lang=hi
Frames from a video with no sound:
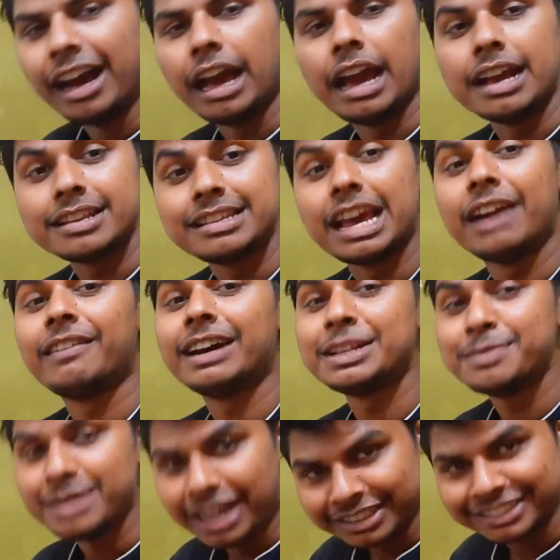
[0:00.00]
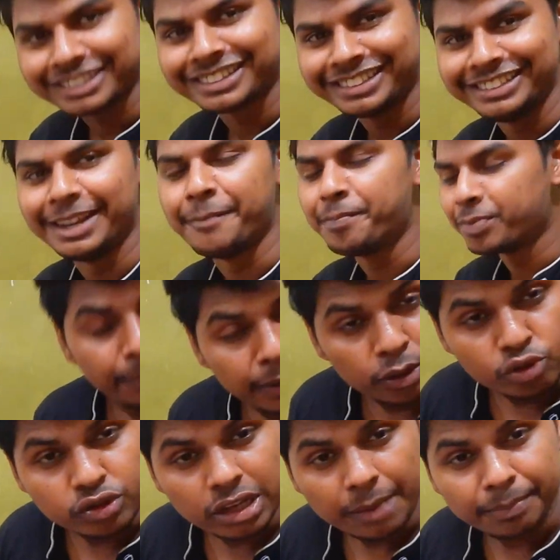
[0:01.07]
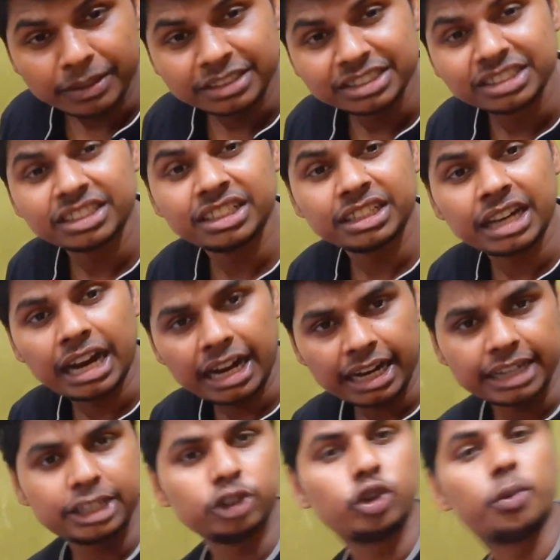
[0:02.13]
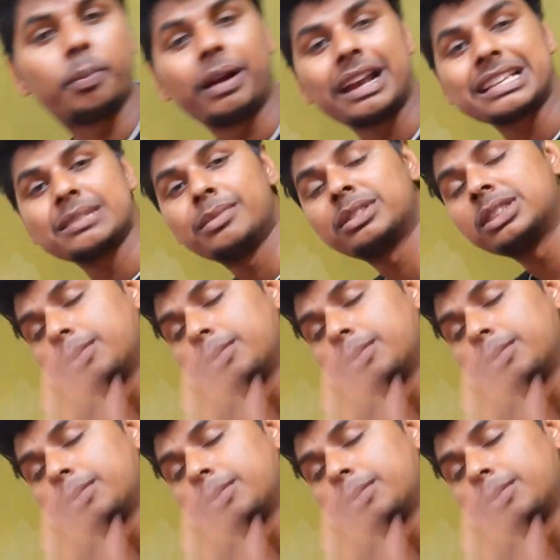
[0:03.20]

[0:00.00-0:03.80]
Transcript: ऐसी आवाज़ भी आ सकती है फिर उसे अपनी जिंदगी का आखिरी गुब्बारा समझ के